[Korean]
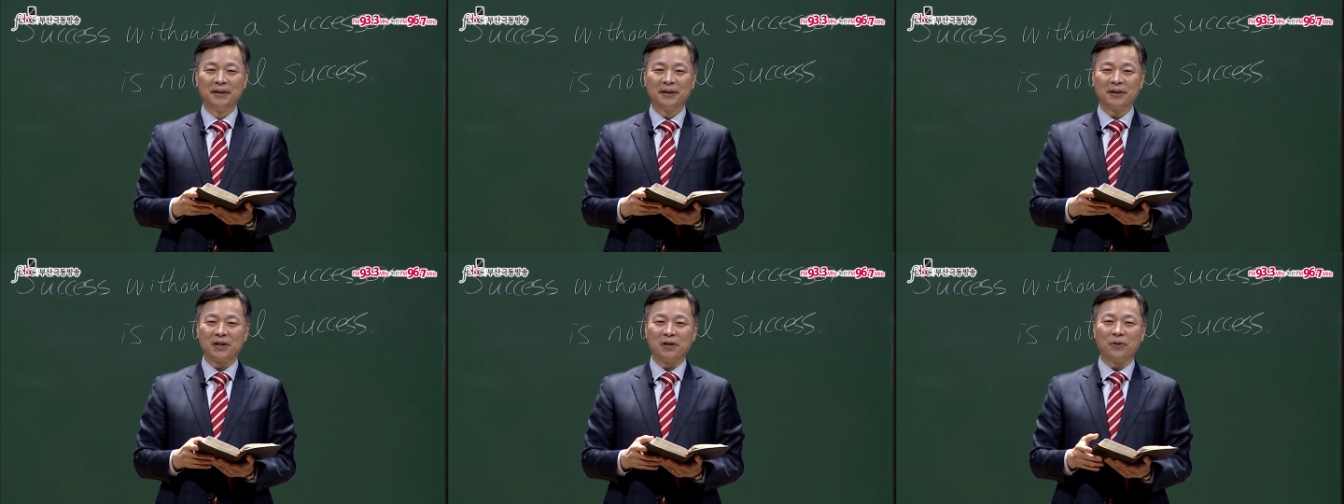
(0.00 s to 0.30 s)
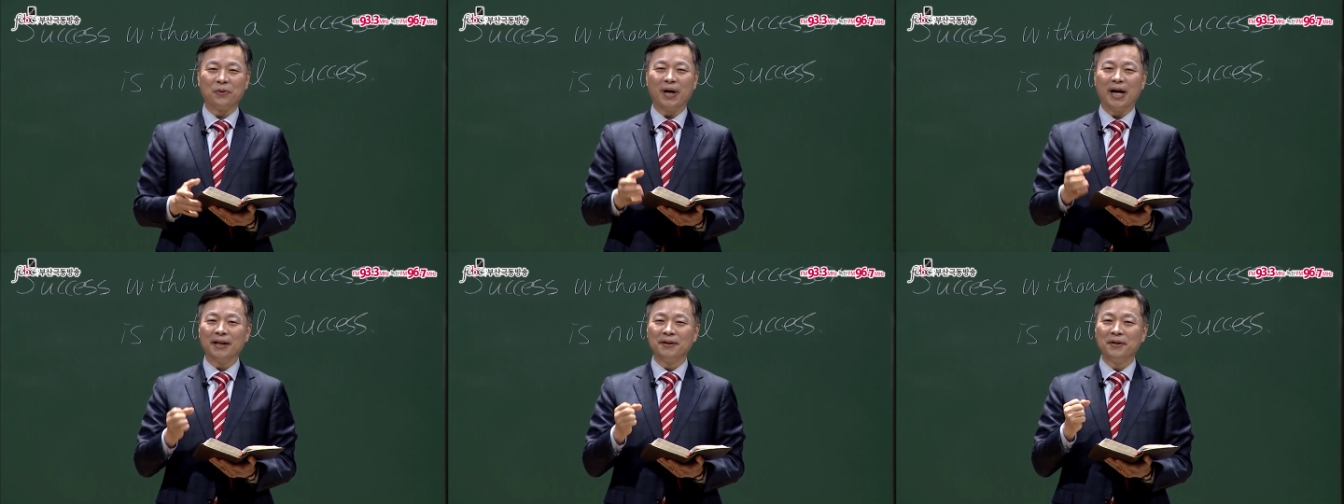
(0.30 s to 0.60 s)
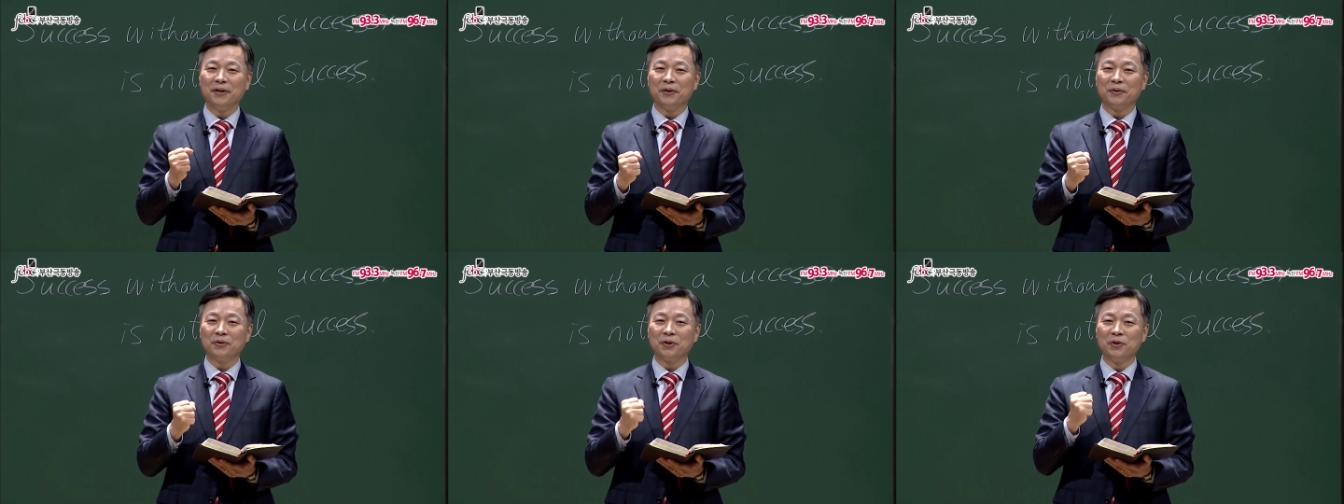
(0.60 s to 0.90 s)
그리고
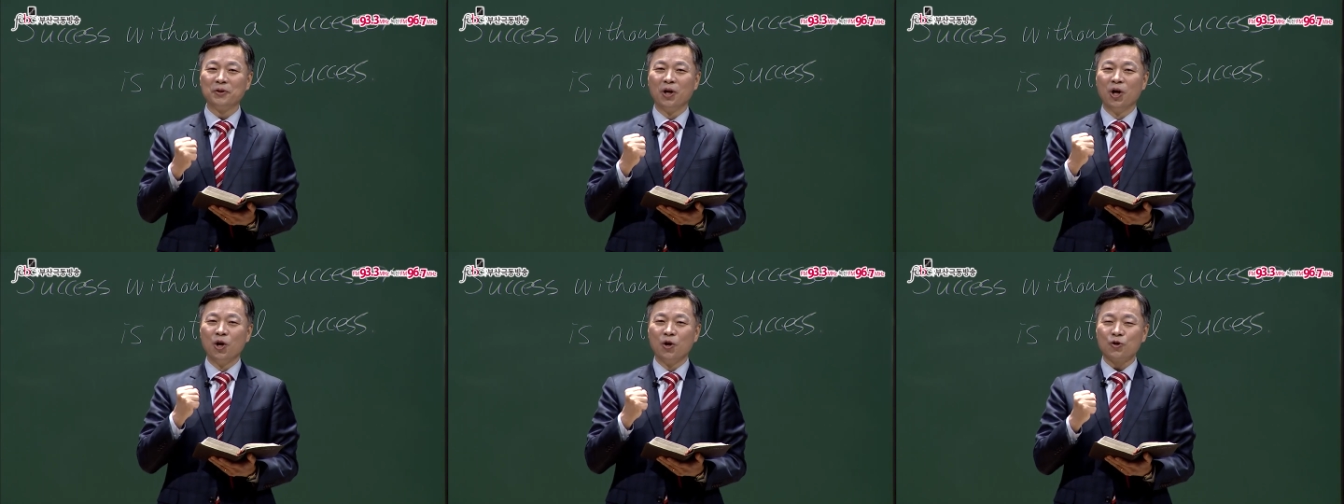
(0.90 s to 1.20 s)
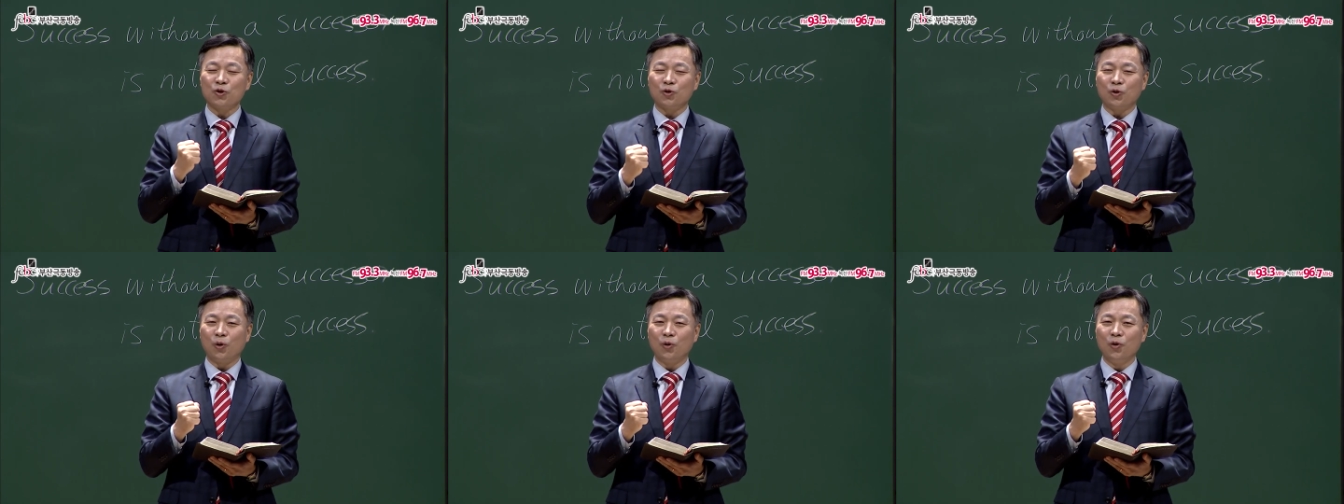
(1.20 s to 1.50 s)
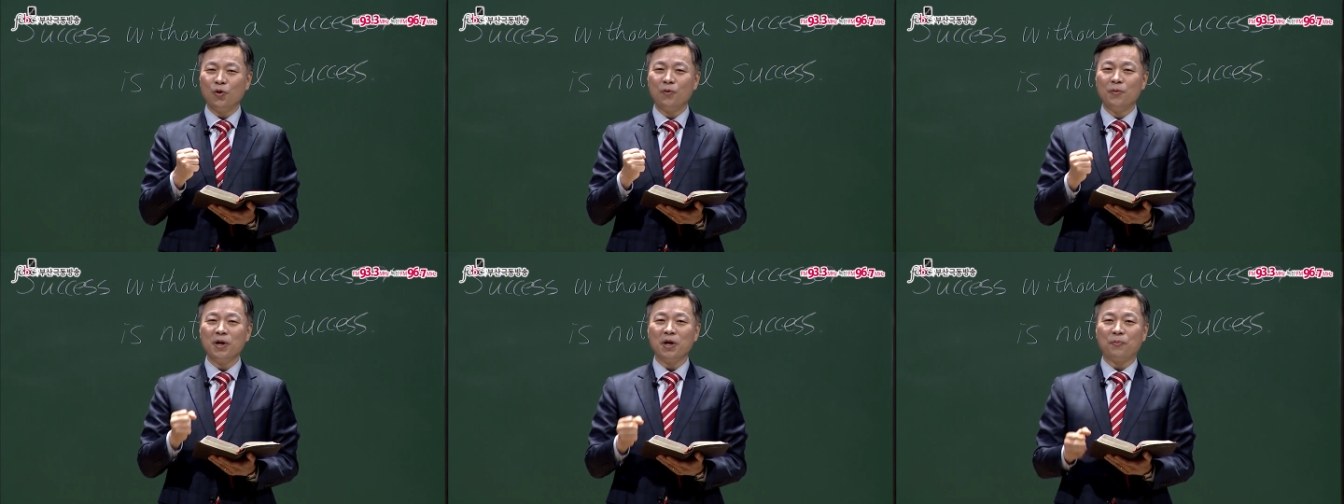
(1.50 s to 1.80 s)
아들이었던
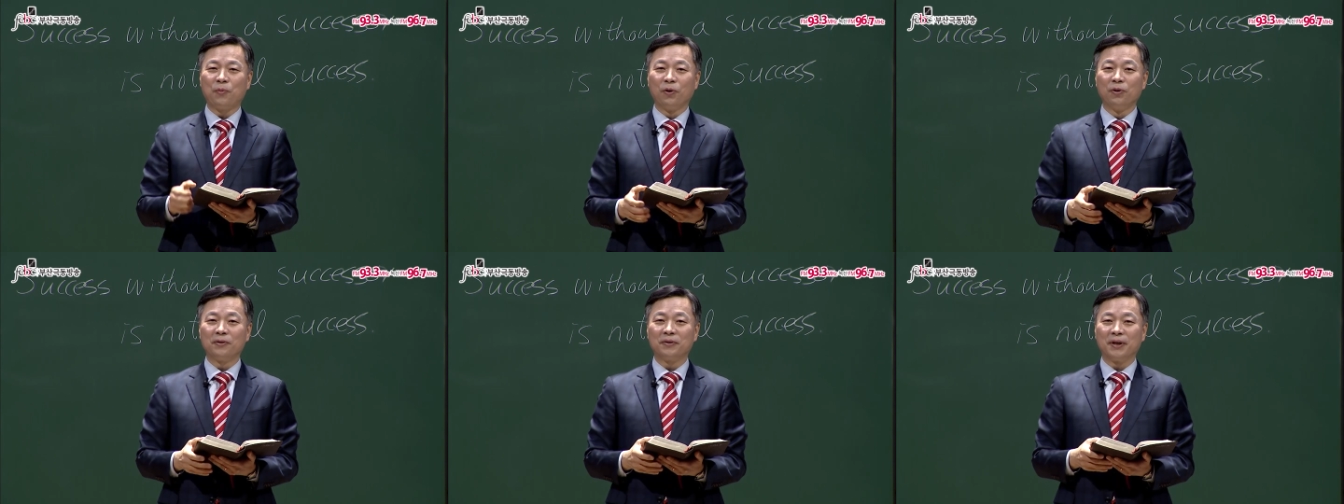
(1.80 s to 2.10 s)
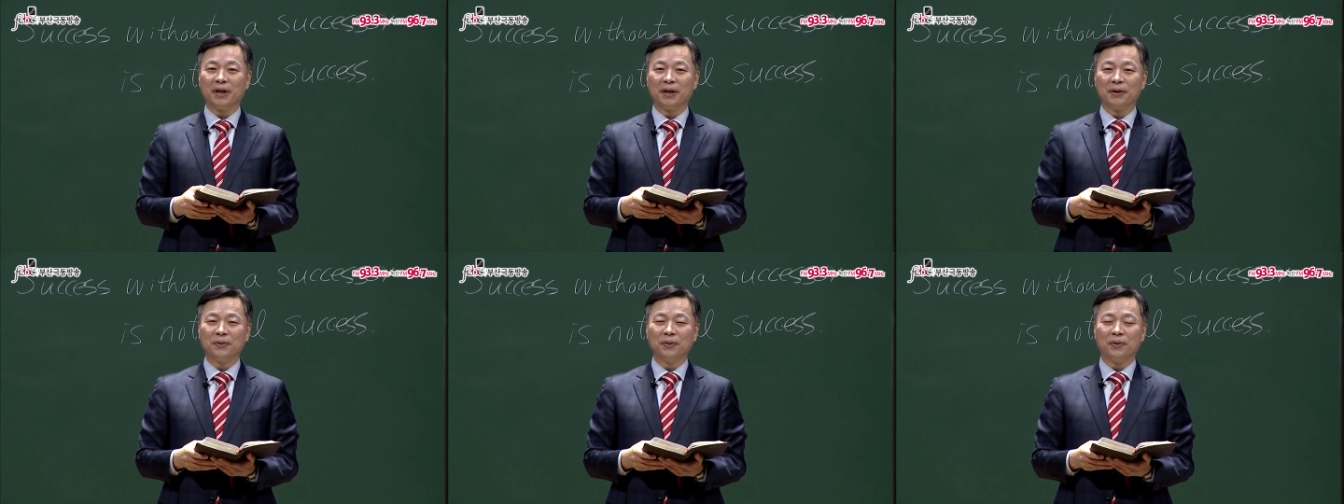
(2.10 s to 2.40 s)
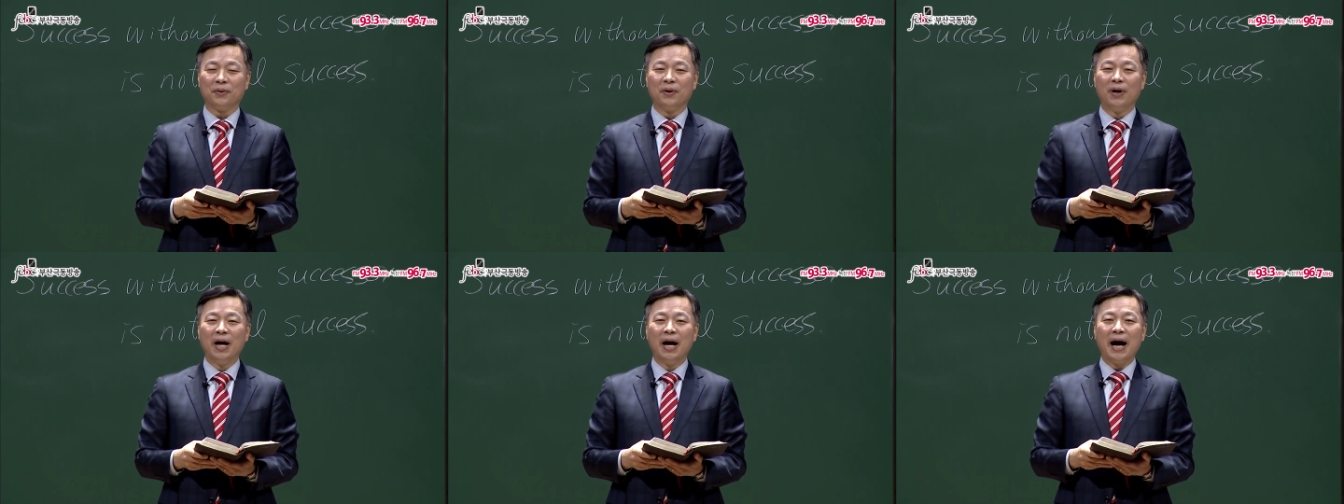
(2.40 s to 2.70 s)
솔로몬이 볼
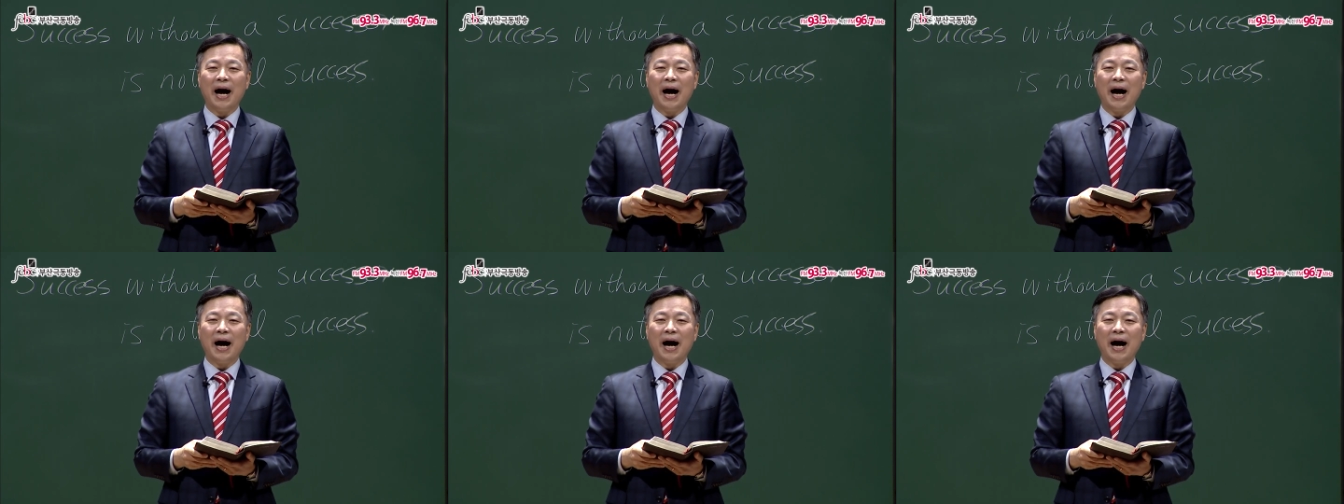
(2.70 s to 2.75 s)
때에도